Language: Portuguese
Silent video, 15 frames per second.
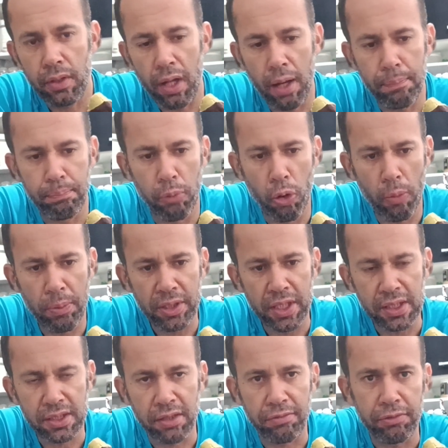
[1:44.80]
a polpa
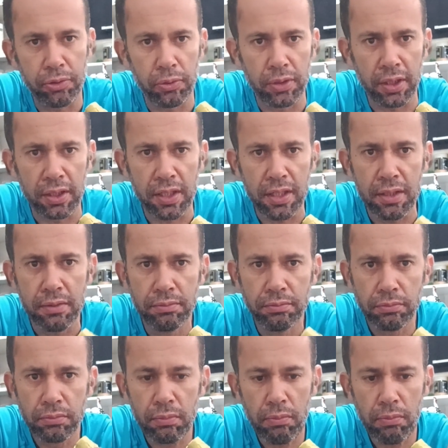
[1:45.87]
dessa fruta aqui,